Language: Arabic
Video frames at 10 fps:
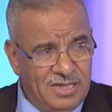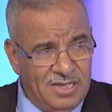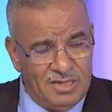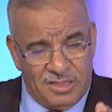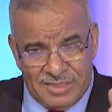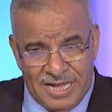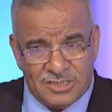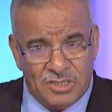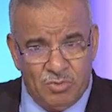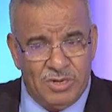12
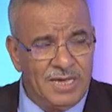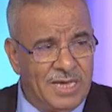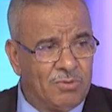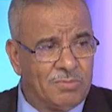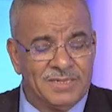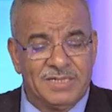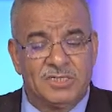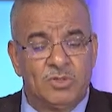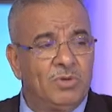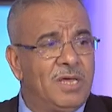ولاية أو 14
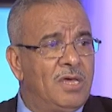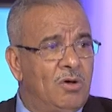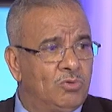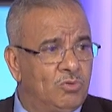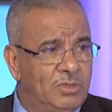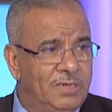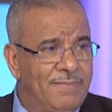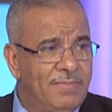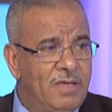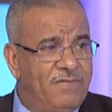ولاية حدودية
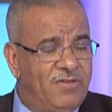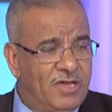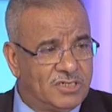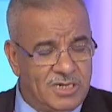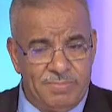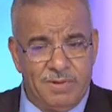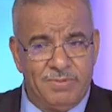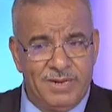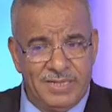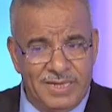فيها شباب
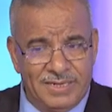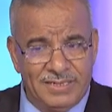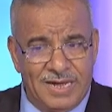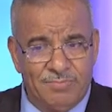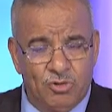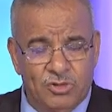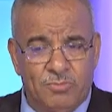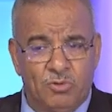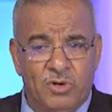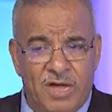لنا يعني راهم
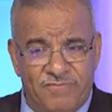يعتبروا رافد